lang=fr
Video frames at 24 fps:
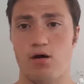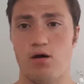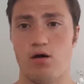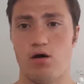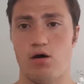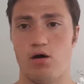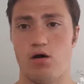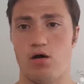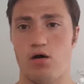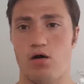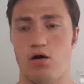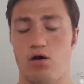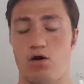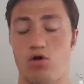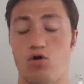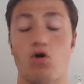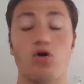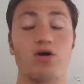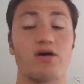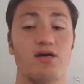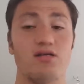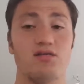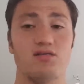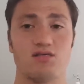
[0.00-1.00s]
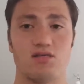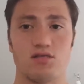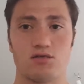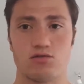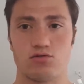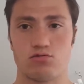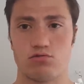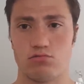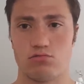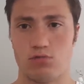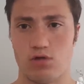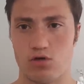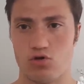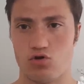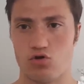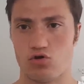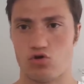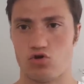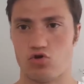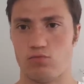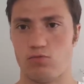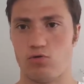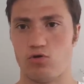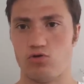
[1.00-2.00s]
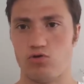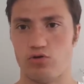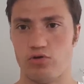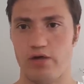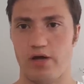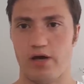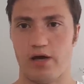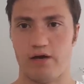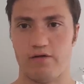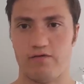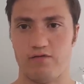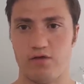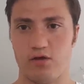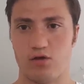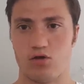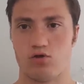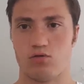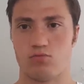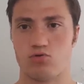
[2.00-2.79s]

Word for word: euh, l'organisation, hein, comment on en est arrivé,